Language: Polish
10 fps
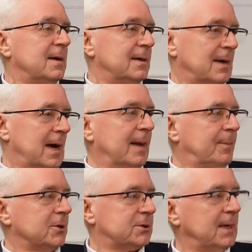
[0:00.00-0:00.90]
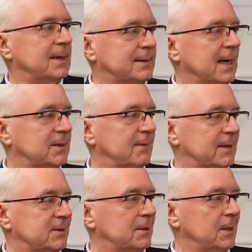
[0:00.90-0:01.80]
e, ale proszę
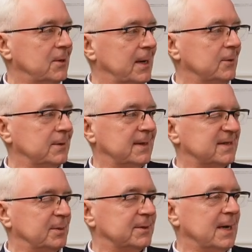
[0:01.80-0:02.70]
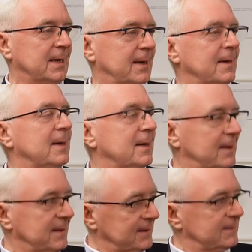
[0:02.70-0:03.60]
traktować to tylko jako takie spotkanie
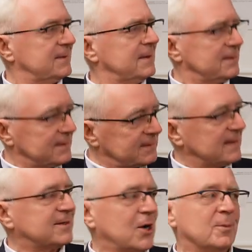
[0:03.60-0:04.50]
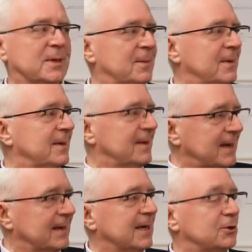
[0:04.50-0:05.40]
e, ze skromnym
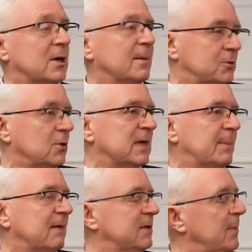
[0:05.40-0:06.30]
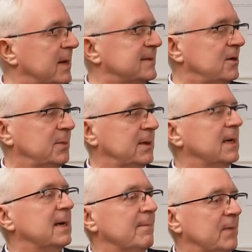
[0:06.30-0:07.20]
redaktorem, który naprawdę bardzo lubi
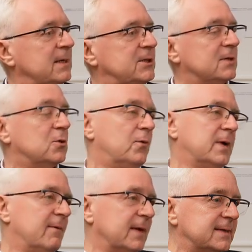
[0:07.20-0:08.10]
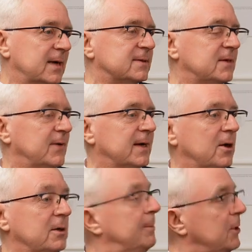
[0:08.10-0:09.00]
siatkówkę. A wracając do
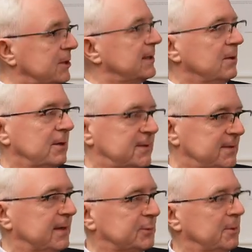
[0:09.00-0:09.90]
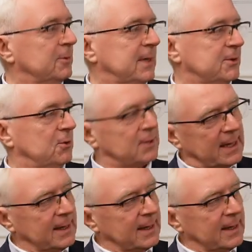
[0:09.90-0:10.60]
Twojego i proszę tego nie usuwać przy montażu, ok?